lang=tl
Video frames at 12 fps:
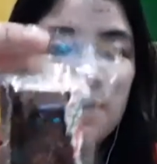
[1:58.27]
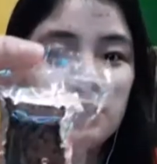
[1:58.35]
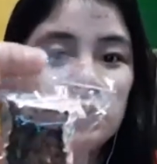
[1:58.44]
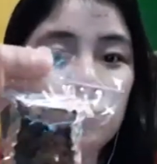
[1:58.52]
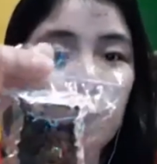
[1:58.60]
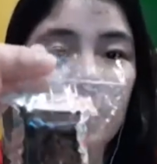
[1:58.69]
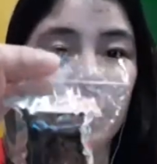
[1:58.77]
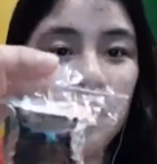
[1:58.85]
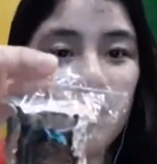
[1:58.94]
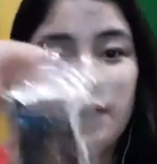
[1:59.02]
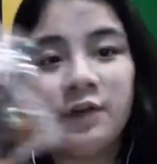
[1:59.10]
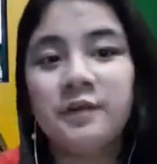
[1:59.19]

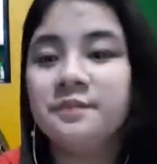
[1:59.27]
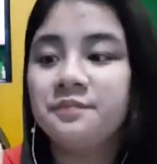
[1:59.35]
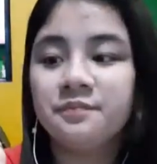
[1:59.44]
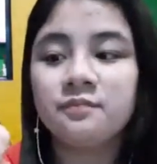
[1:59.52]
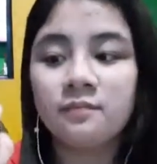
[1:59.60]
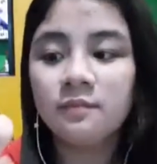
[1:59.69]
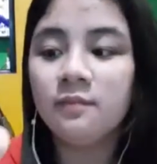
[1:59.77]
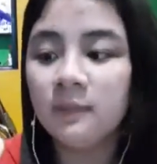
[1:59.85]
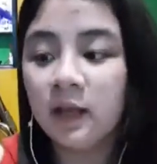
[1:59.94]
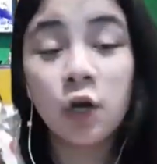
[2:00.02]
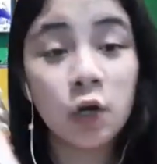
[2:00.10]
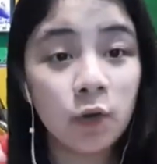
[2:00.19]
Super
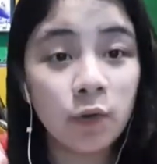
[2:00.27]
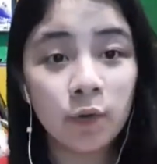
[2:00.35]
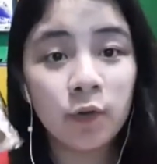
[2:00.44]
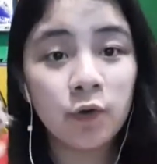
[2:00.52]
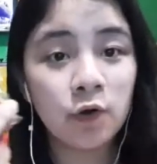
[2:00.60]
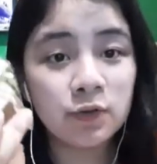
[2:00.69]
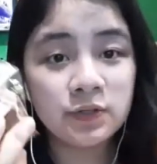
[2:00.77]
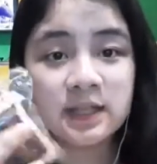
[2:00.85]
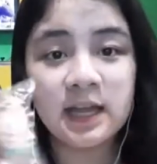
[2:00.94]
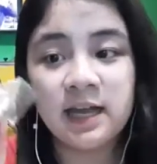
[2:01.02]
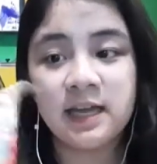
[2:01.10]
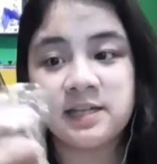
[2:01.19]
clo close
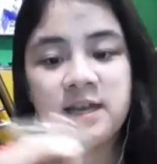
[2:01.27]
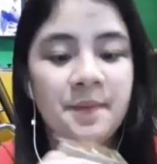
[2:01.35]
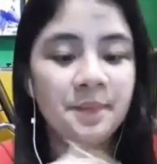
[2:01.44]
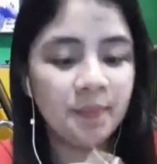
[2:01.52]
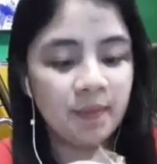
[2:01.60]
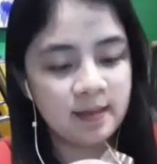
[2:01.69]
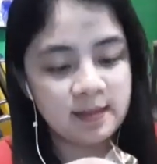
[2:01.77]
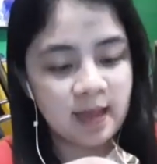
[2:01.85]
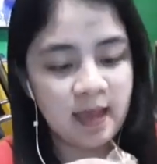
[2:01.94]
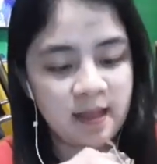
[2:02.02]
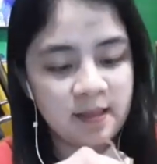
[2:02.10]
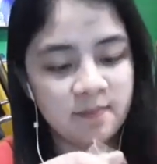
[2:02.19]
talaga siya. So,
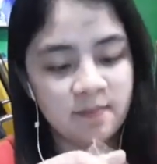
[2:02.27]
ayan.